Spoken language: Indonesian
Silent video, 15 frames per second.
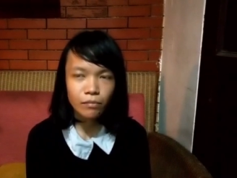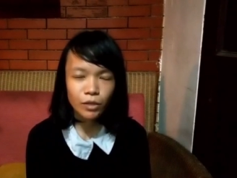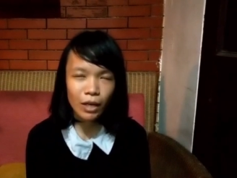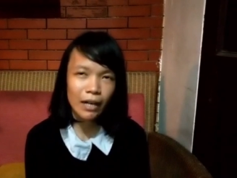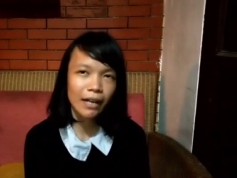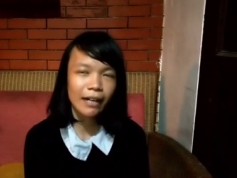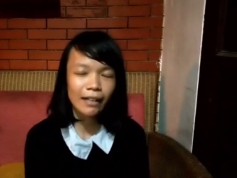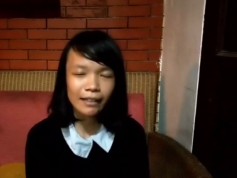
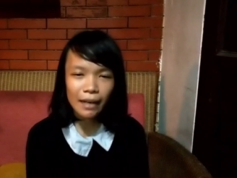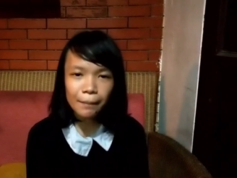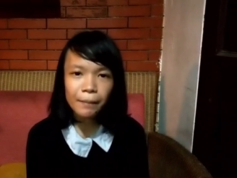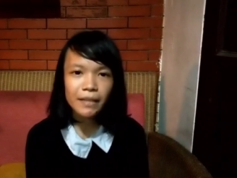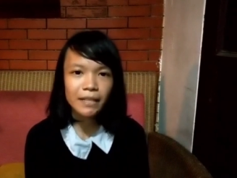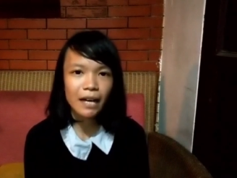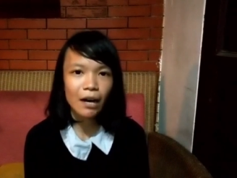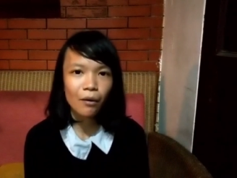bukan naik kereta
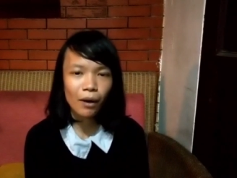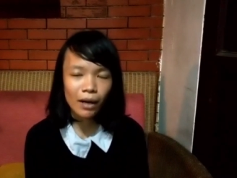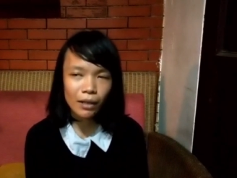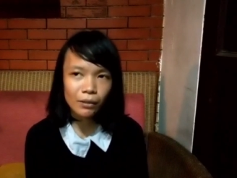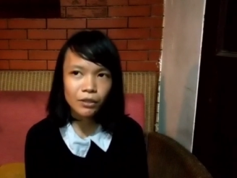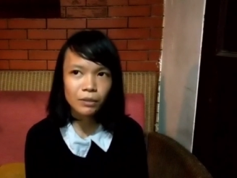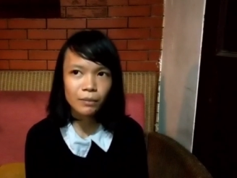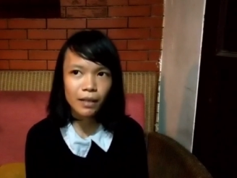api saya
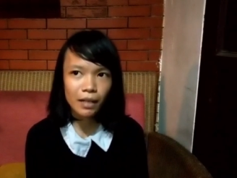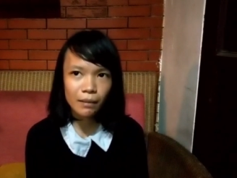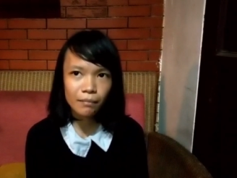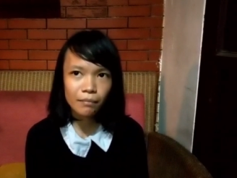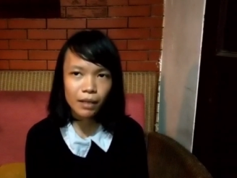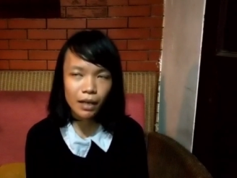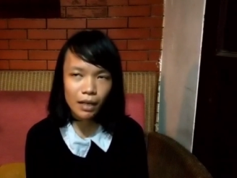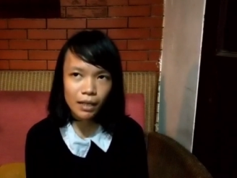awalnya tuh sebenarnya
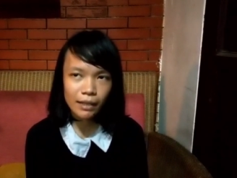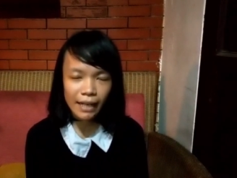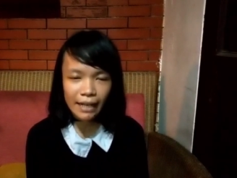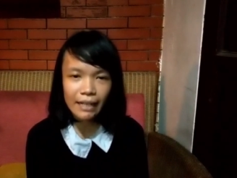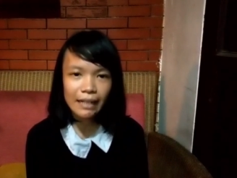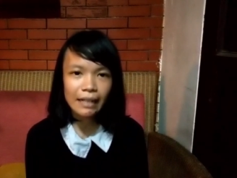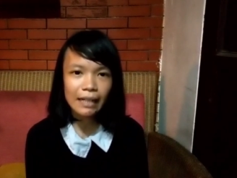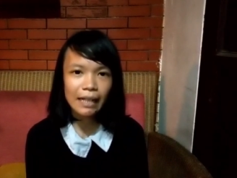e,
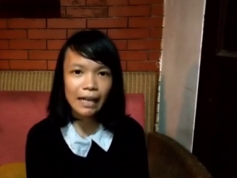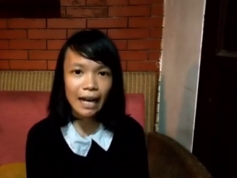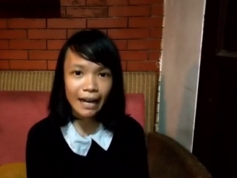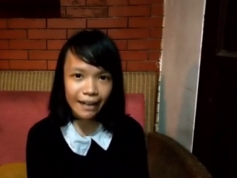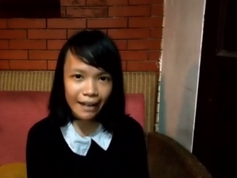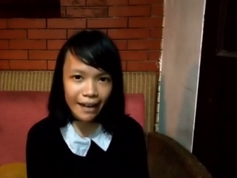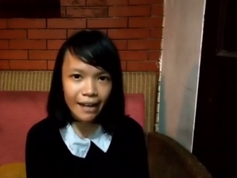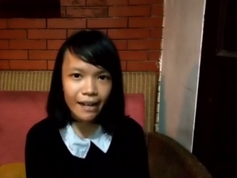naik
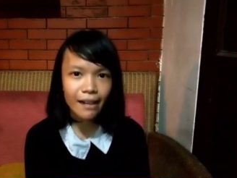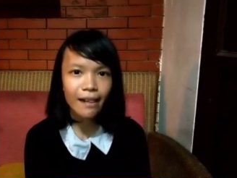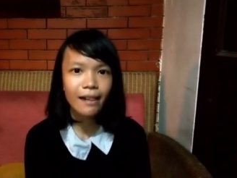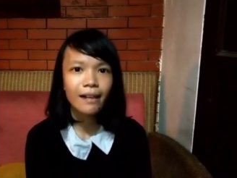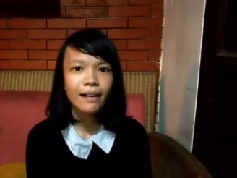KRL